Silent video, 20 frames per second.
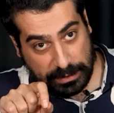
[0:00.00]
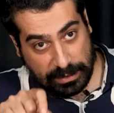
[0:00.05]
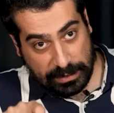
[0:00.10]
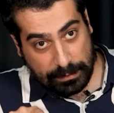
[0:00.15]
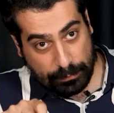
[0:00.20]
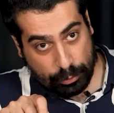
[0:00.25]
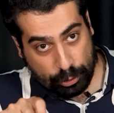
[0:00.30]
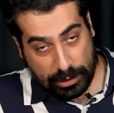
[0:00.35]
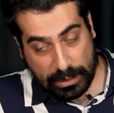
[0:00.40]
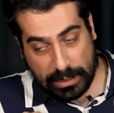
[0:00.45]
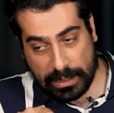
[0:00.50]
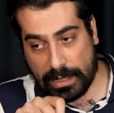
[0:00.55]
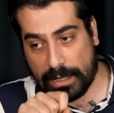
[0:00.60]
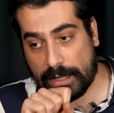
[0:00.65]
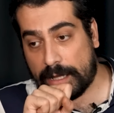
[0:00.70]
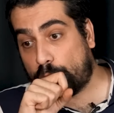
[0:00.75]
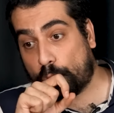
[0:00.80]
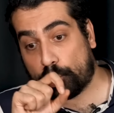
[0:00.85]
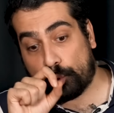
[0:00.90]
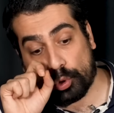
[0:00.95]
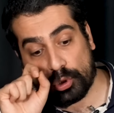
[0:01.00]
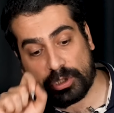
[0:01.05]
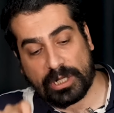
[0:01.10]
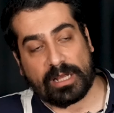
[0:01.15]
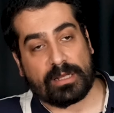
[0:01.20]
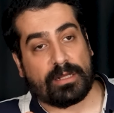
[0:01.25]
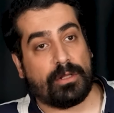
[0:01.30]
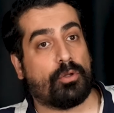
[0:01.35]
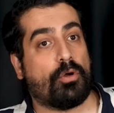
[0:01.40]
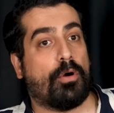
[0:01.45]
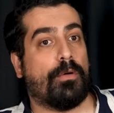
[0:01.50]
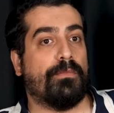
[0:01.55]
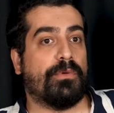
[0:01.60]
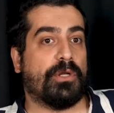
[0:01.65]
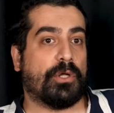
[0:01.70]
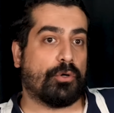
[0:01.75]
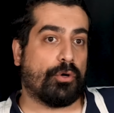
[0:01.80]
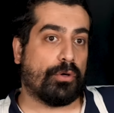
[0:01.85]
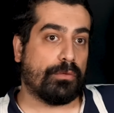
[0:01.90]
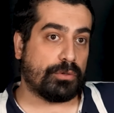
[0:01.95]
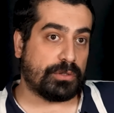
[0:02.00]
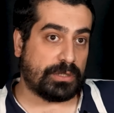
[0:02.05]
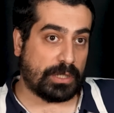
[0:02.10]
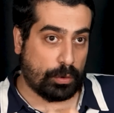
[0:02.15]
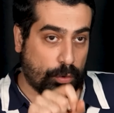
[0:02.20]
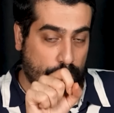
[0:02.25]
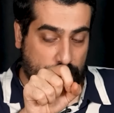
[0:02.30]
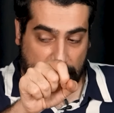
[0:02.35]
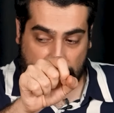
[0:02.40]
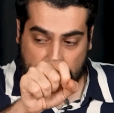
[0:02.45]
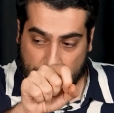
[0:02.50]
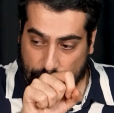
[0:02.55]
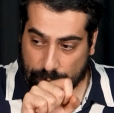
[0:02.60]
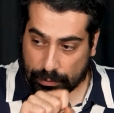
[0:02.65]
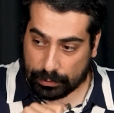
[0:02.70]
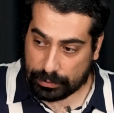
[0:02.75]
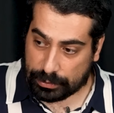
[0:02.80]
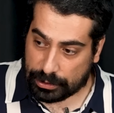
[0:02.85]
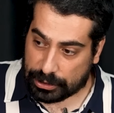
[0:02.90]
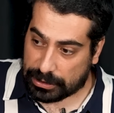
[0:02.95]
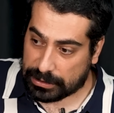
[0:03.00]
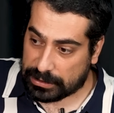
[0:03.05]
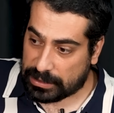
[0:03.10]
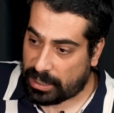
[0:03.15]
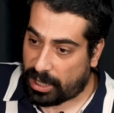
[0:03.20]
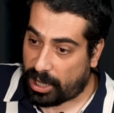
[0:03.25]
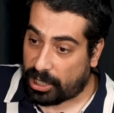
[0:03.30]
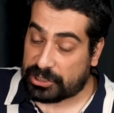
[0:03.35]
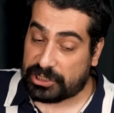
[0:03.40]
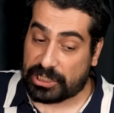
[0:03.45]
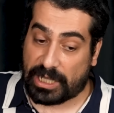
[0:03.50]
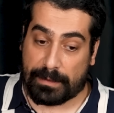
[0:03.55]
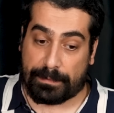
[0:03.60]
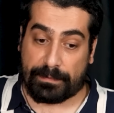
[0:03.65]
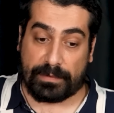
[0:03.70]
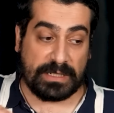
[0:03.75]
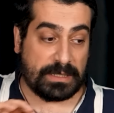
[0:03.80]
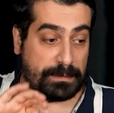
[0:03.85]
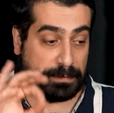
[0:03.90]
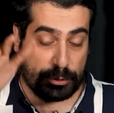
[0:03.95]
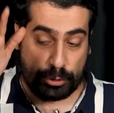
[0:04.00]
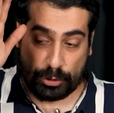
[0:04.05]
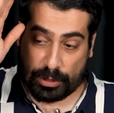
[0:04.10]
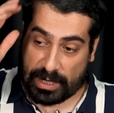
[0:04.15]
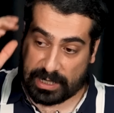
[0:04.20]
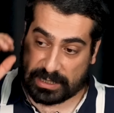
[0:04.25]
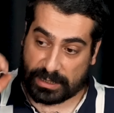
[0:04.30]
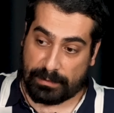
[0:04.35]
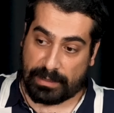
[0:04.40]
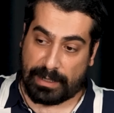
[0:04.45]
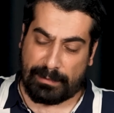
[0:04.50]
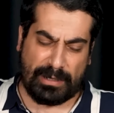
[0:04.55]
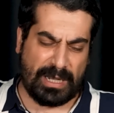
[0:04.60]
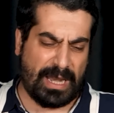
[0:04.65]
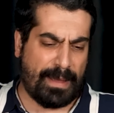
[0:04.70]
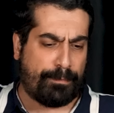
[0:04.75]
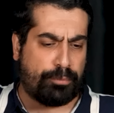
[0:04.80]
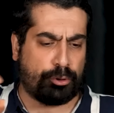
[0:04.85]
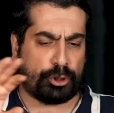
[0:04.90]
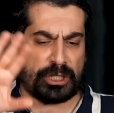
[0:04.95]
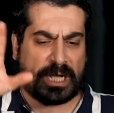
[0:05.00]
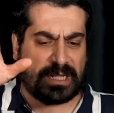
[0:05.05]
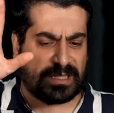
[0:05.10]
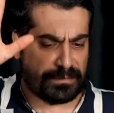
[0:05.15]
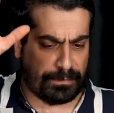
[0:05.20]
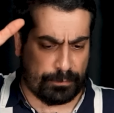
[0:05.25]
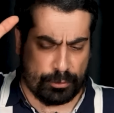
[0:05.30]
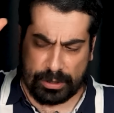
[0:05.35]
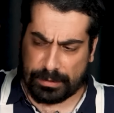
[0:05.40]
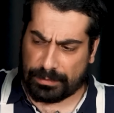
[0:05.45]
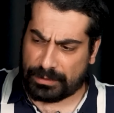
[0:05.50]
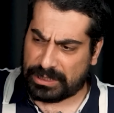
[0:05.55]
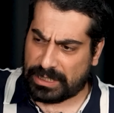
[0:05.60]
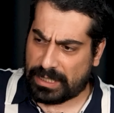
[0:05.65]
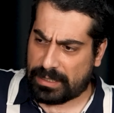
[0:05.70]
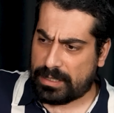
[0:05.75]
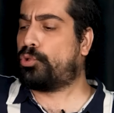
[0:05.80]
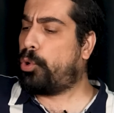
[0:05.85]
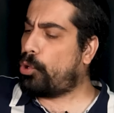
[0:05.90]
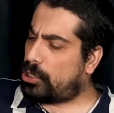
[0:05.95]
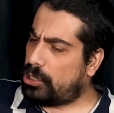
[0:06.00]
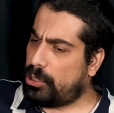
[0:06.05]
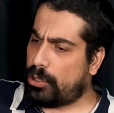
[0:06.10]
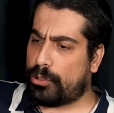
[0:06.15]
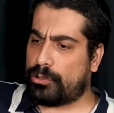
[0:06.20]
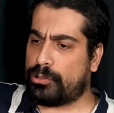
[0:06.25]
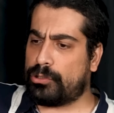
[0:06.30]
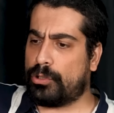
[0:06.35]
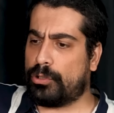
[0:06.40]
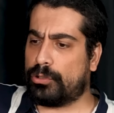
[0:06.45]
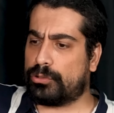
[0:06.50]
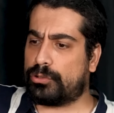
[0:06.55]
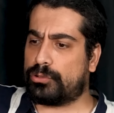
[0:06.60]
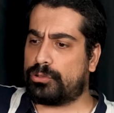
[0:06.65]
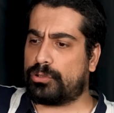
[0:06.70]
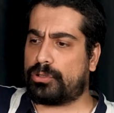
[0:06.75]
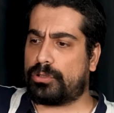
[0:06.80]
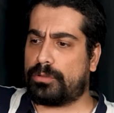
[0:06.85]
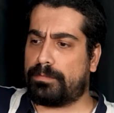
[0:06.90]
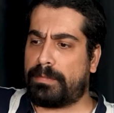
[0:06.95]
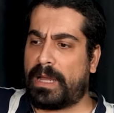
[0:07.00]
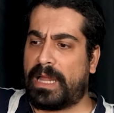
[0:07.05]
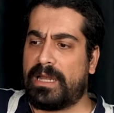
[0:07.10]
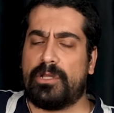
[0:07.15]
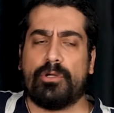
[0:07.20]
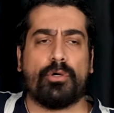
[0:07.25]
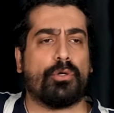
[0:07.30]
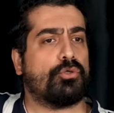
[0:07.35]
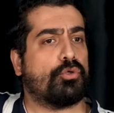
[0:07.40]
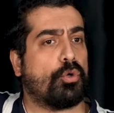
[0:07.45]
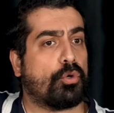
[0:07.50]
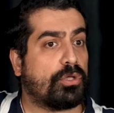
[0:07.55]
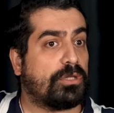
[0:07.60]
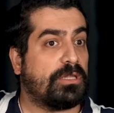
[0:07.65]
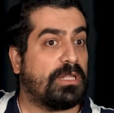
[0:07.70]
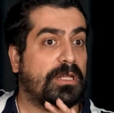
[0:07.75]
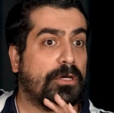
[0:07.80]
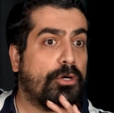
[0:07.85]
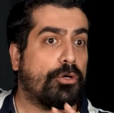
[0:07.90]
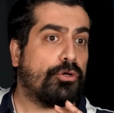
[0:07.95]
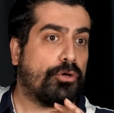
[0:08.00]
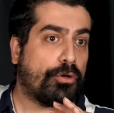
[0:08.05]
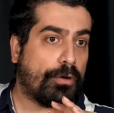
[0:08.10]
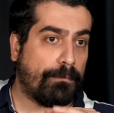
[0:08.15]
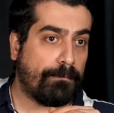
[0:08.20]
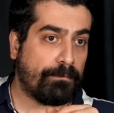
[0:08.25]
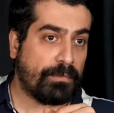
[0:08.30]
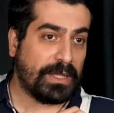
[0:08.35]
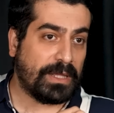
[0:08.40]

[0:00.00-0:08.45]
yeni bu sene. Çocuğu direkt ilk 11'e koymuşlar 18-19 yaşında. Acayip ismi şu an aklıma gelmiyor. Lepujant mı öyle bir şey. Çok iyi oynuyor o çocuk. Ben Lyon'u çok diri görüyorum.